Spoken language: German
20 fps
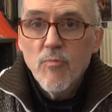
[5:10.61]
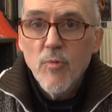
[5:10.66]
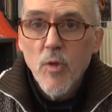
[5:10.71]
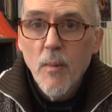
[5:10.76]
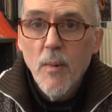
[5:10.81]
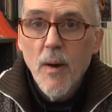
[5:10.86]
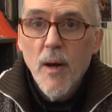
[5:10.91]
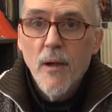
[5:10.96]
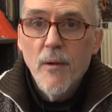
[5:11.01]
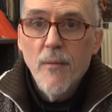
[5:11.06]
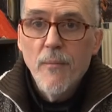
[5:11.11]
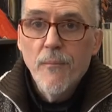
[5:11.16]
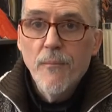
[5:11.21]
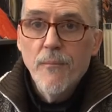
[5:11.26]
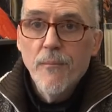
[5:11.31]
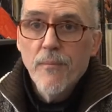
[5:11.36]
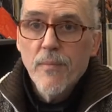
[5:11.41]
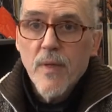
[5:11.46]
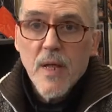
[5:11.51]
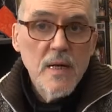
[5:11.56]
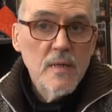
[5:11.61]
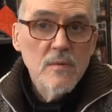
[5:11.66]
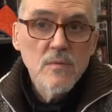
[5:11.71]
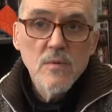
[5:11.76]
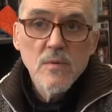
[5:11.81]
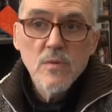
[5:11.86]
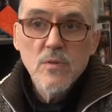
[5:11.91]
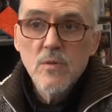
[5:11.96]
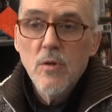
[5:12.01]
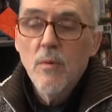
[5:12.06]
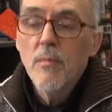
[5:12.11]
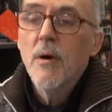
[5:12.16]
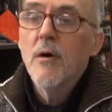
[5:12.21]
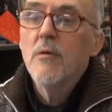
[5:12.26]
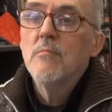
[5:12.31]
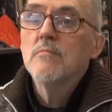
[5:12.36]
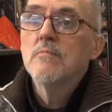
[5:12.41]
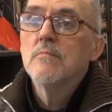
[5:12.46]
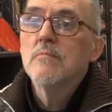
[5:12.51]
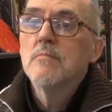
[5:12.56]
normal. Ganz normal.